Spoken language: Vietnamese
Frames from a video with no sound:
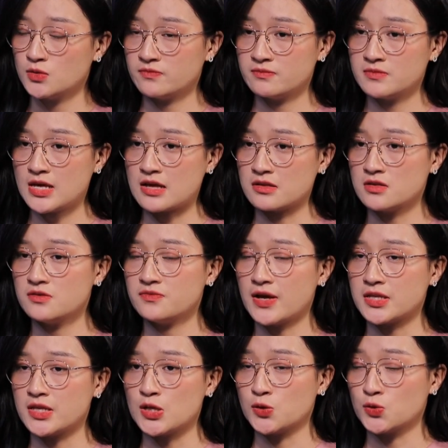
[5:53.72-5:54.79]
Dạ, như
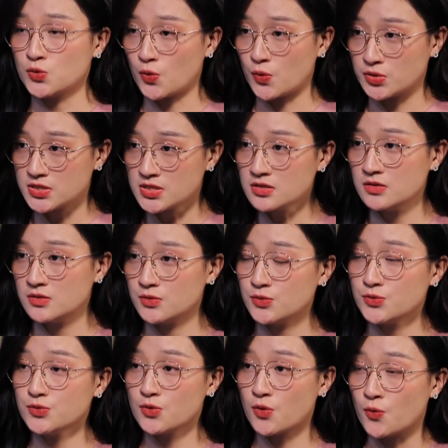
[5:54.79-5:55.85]
vậy thì tổ chức
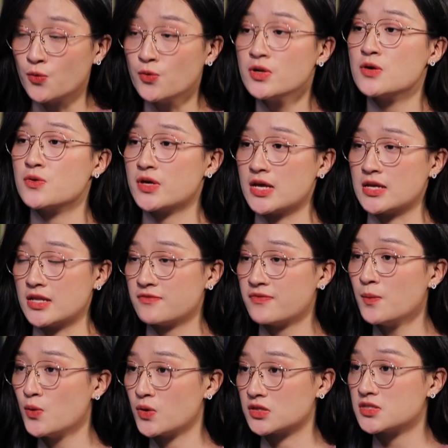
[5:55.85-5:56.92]
đủ điều kiện theo
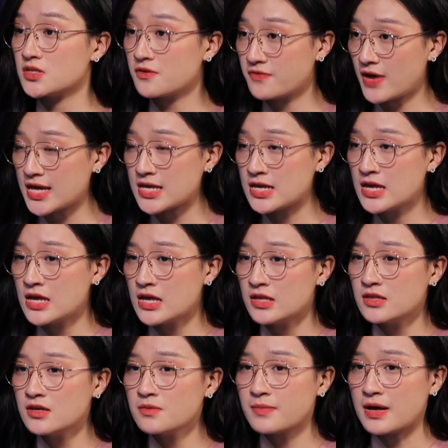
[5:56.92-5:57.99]
pháp luật cho vay,
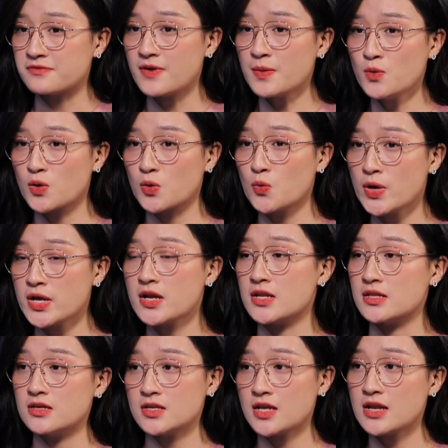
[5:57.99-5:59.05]
nhưng mà pháp luật quy
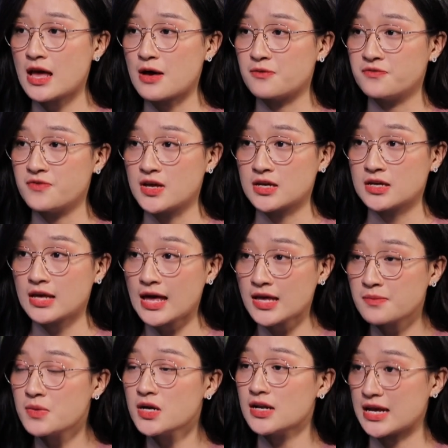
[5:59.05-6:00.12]
định như thế nào về
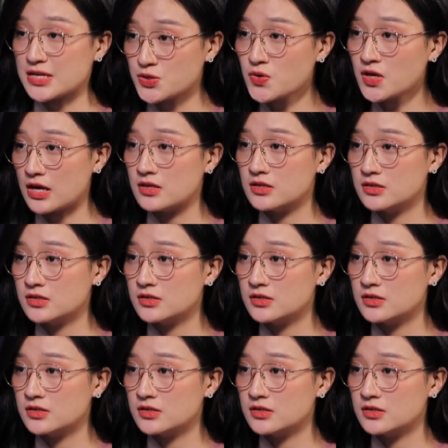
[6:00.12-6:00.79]
các cái mức lãi suất ạ?